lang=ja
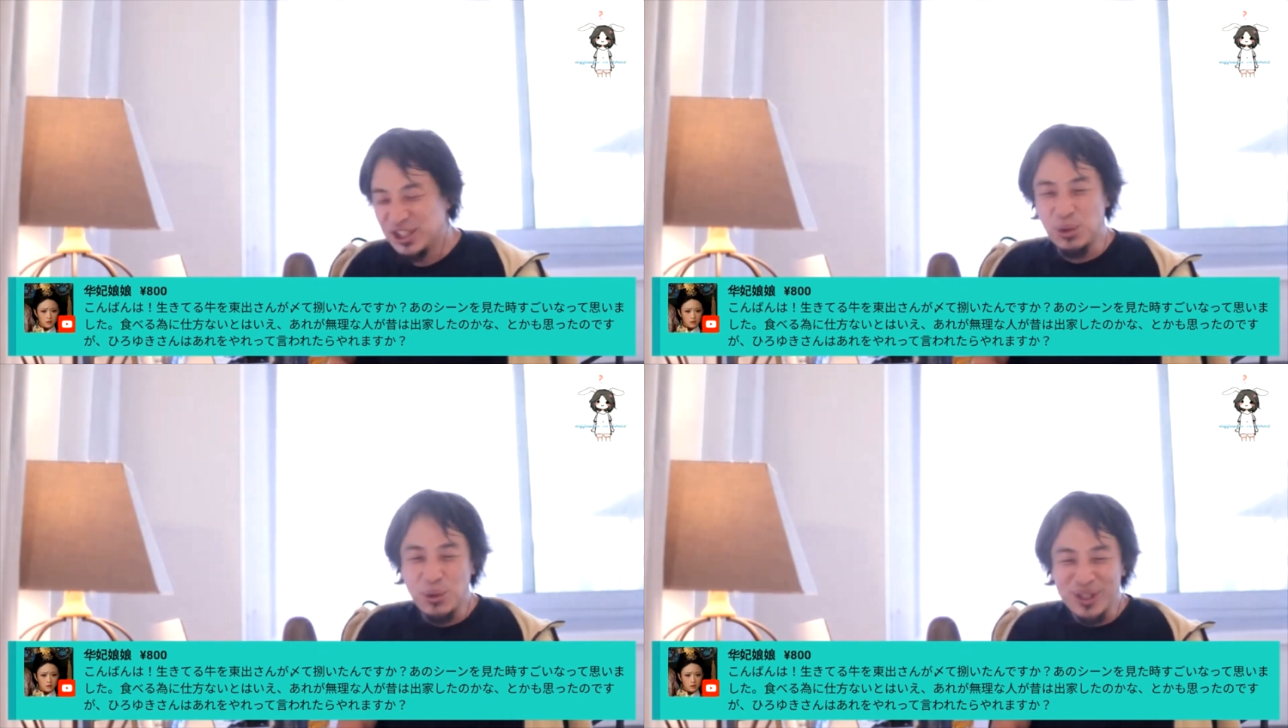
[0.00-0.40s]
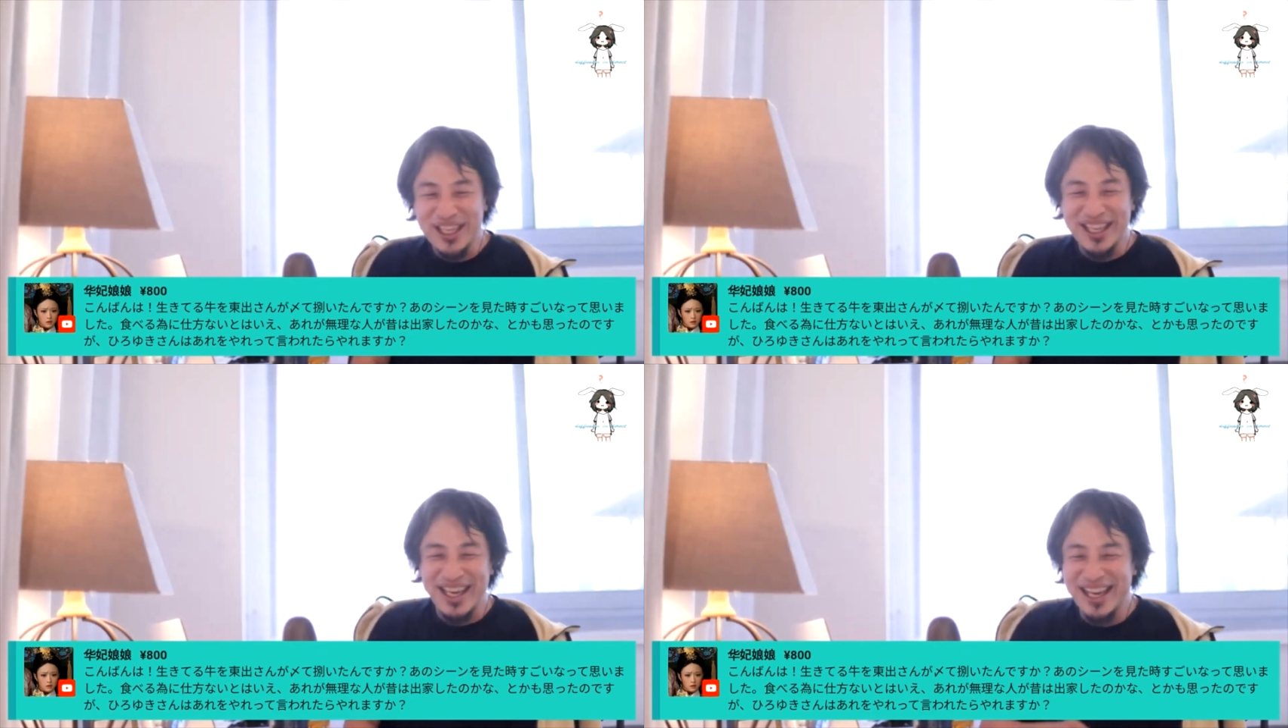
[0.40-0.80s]
超
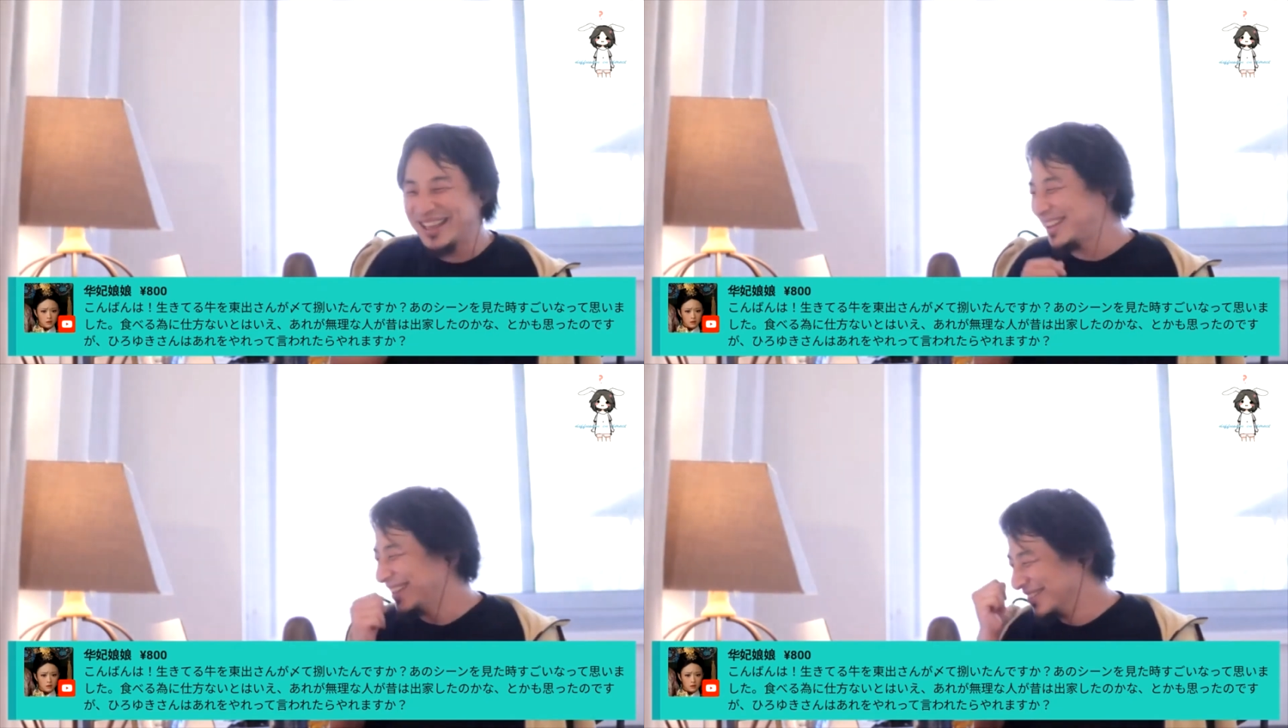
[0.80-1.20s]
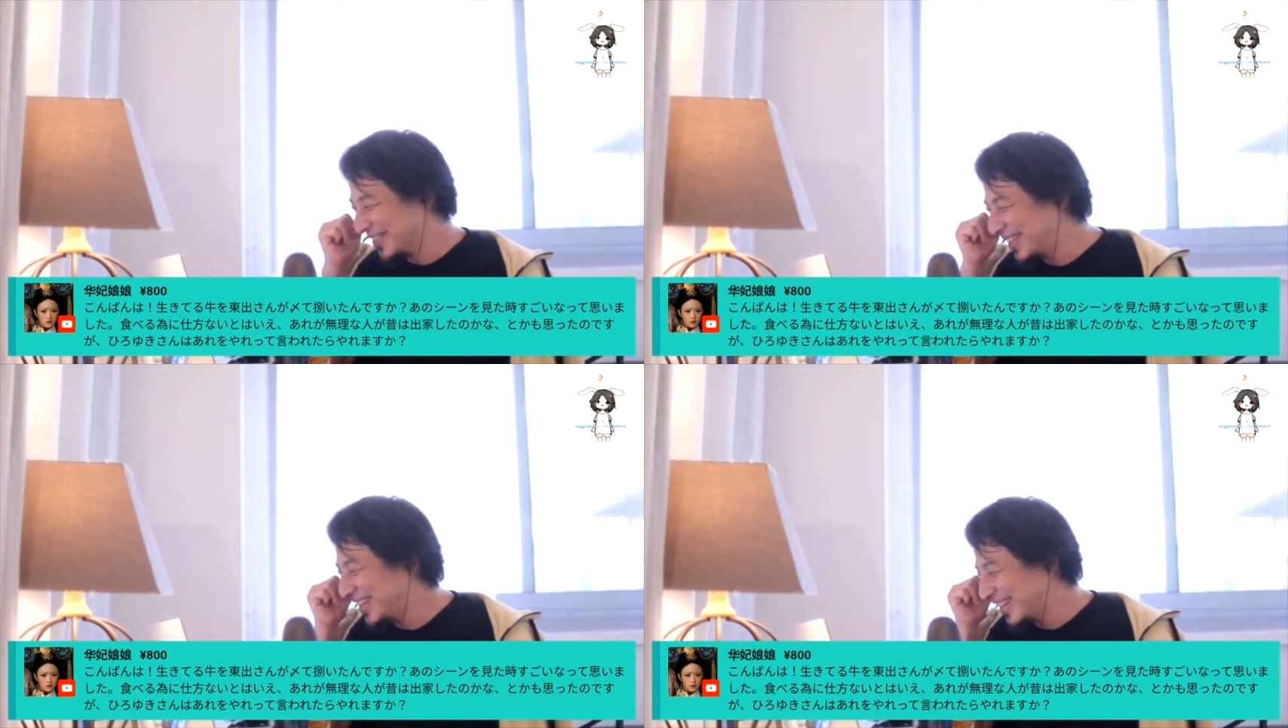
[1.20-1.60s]
でけえっていうの
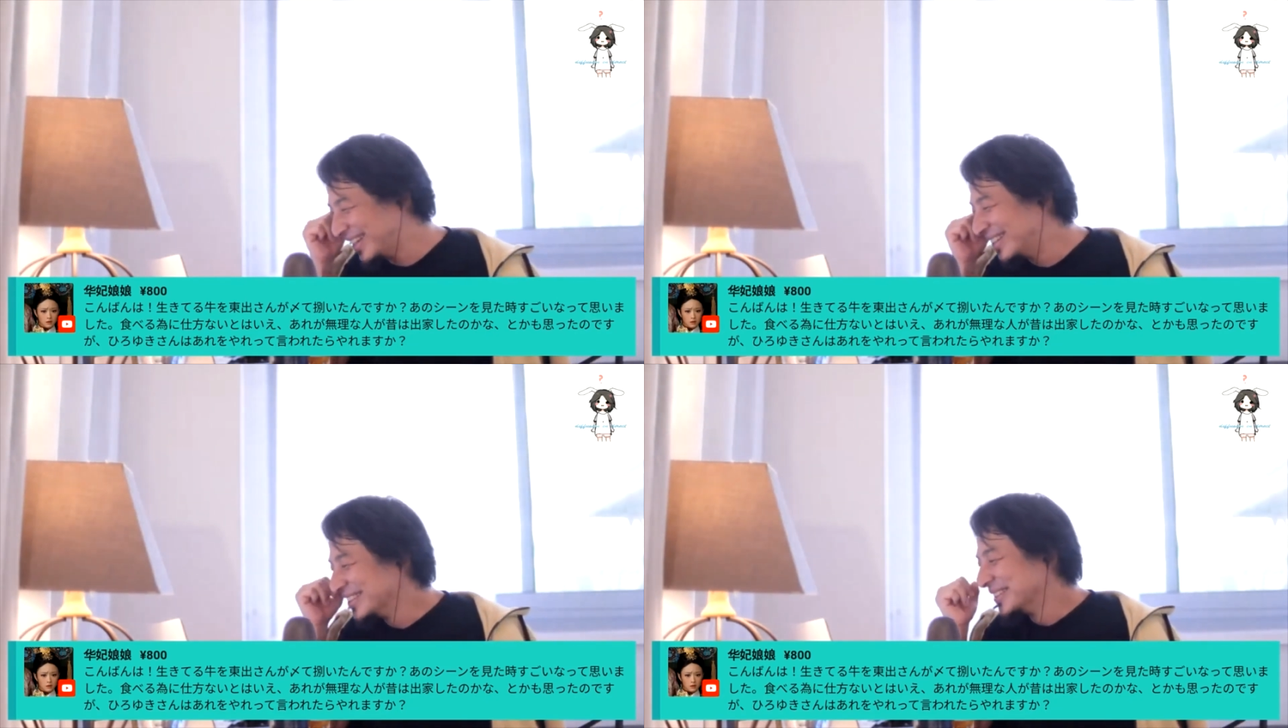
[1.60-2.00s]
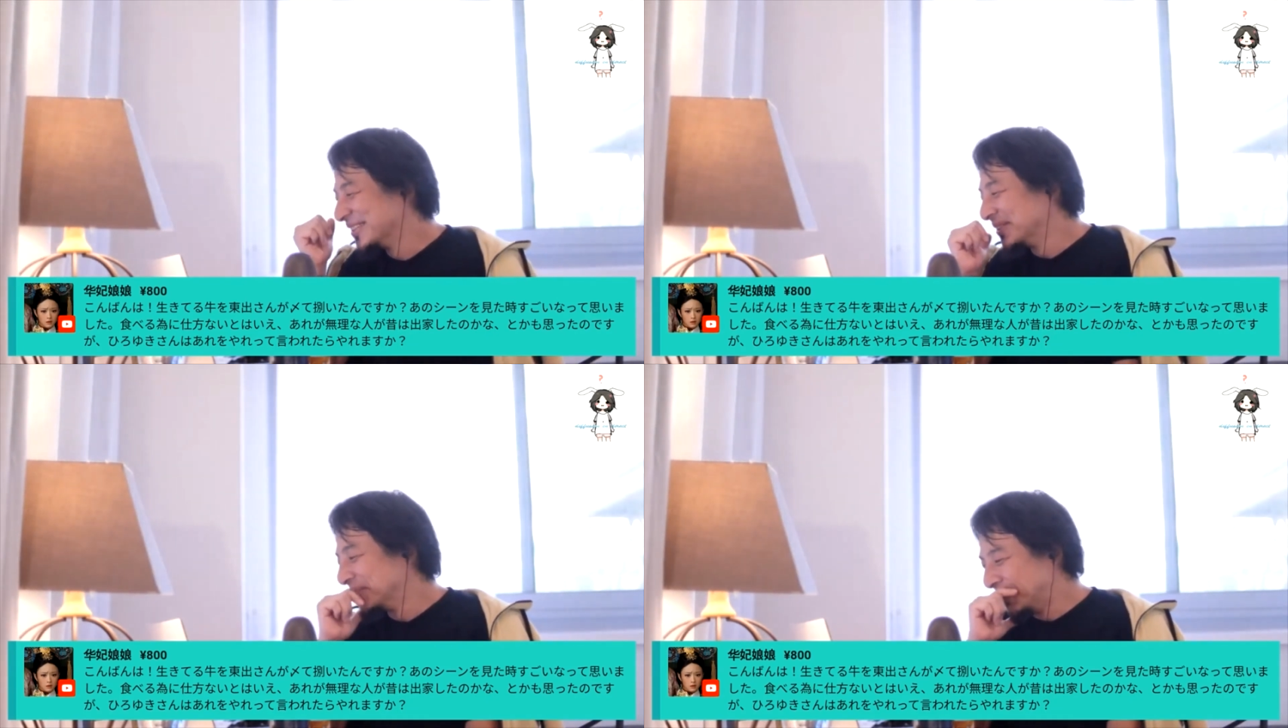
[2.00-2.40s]
で、
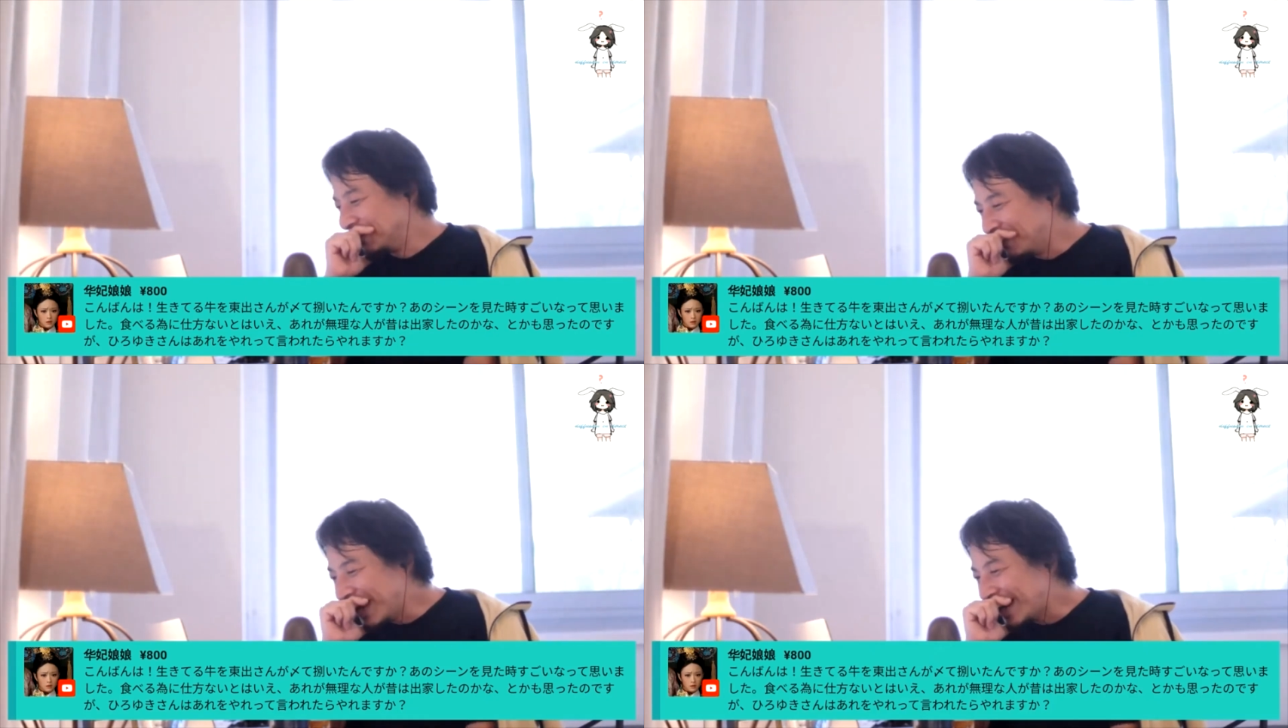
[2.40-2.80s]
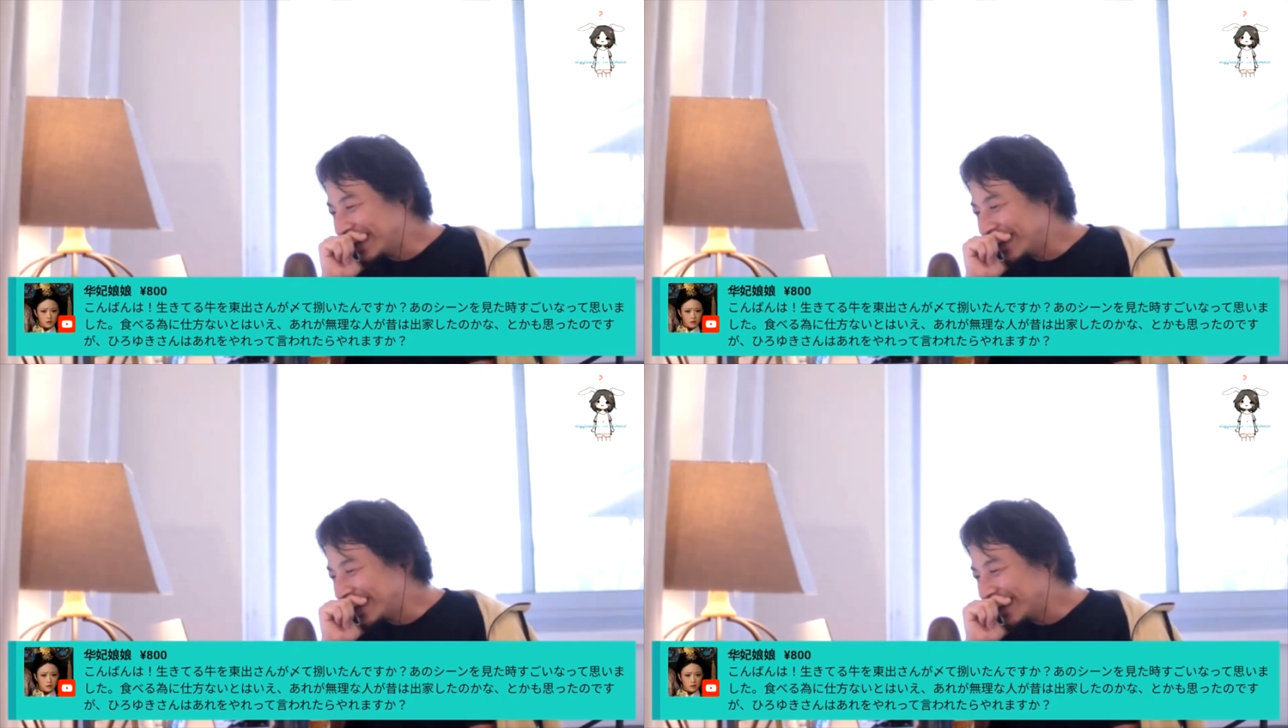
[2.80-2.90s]
ま